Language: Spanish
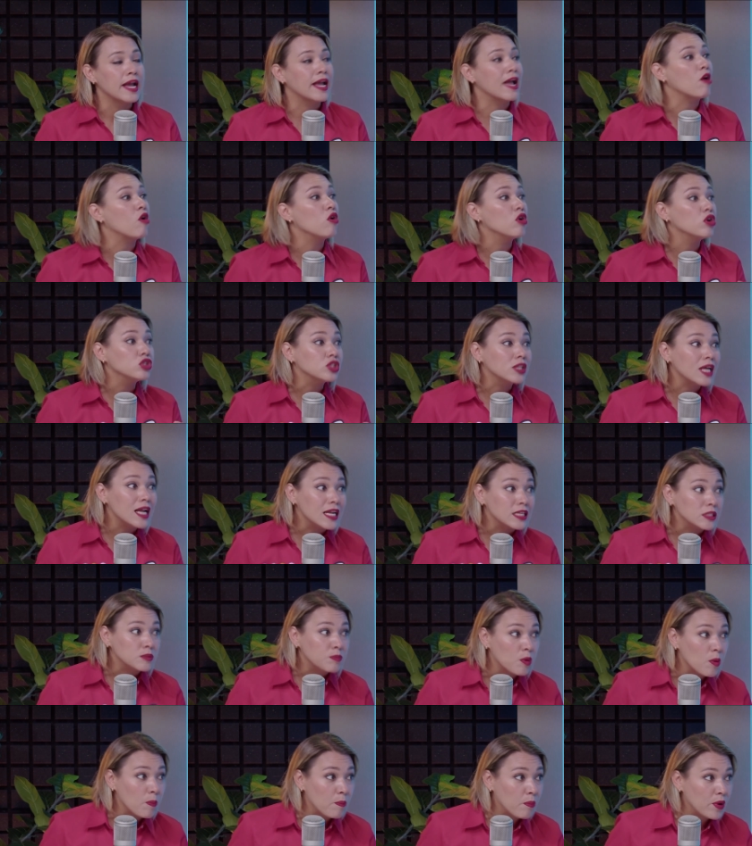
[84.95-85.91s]
que conozcan
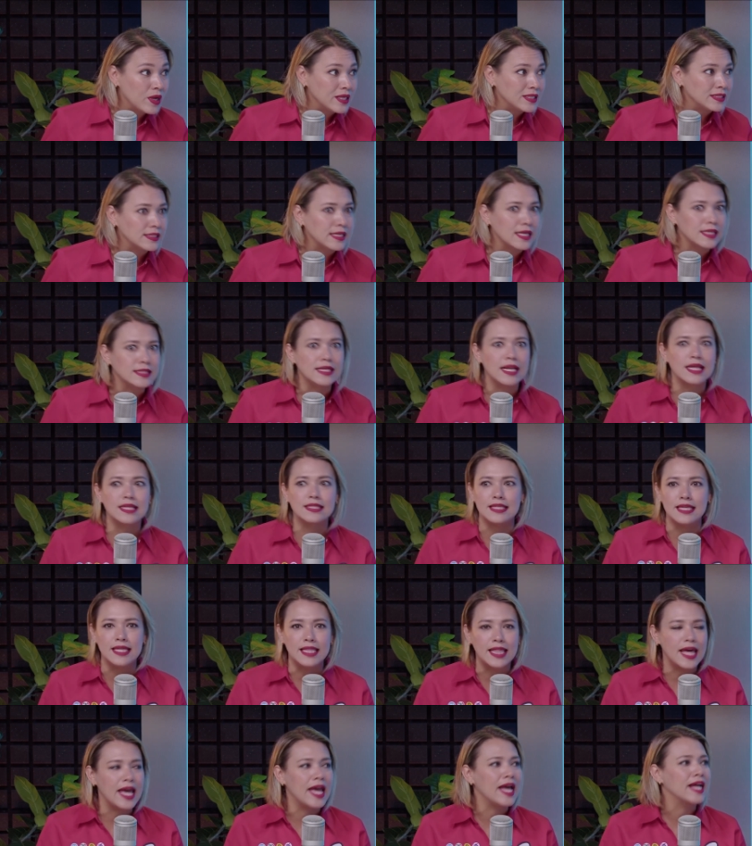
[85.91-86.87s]
las propuestas,
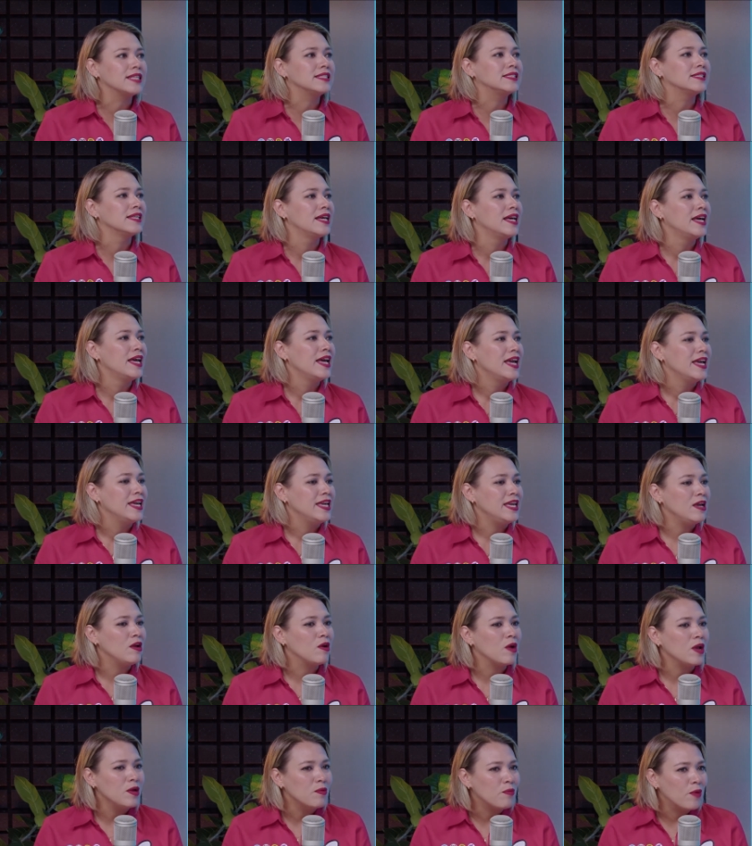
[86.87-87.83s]
las ideas
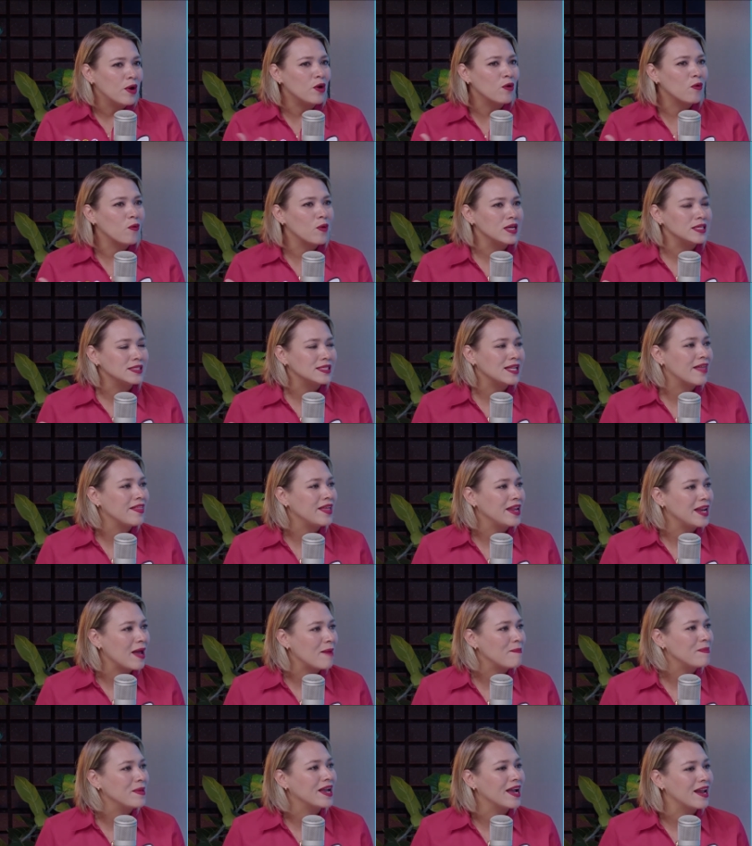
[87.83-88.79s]
y, bueno, cuál es la
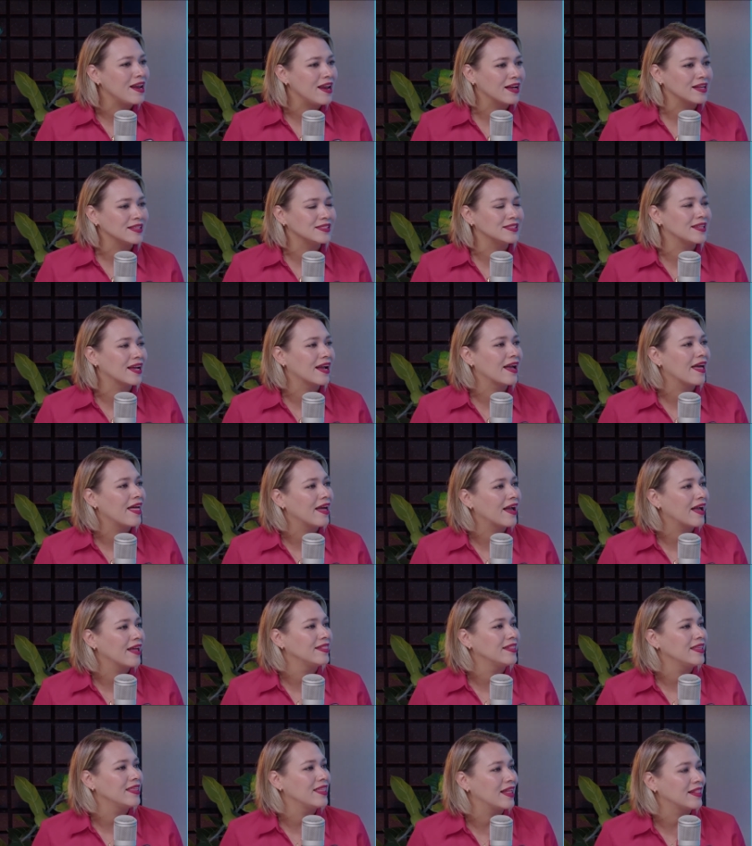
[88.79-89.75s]
dinámica en la que está
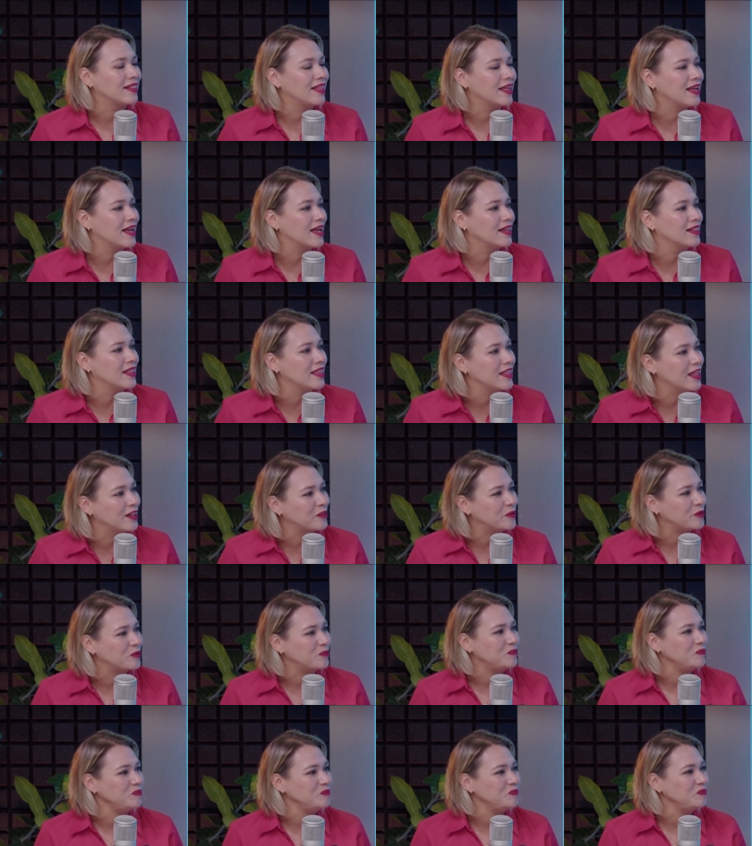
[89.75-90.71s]
cada candidata y
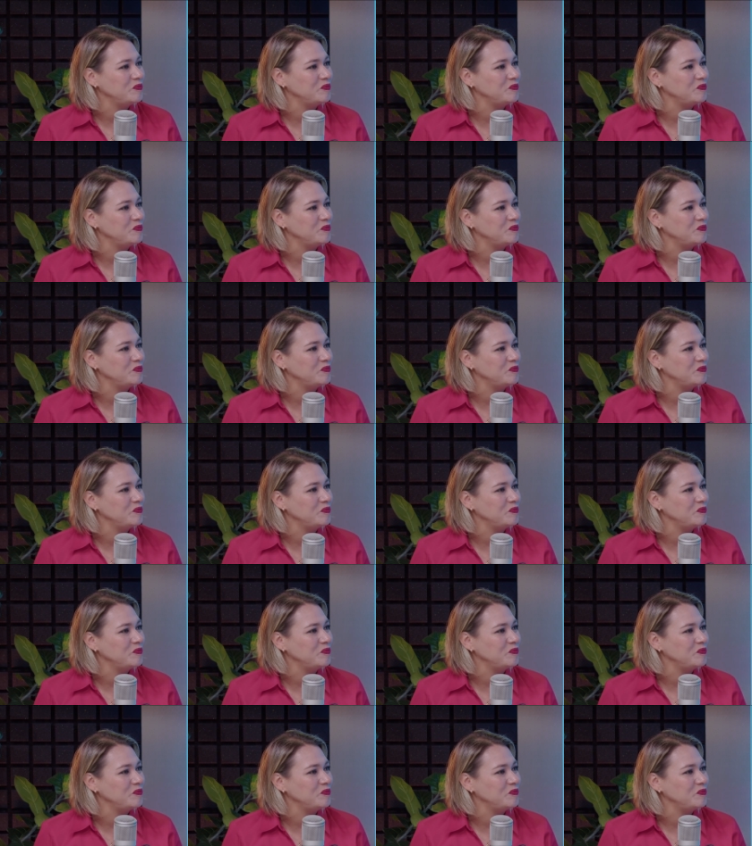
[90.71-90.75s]
candidato.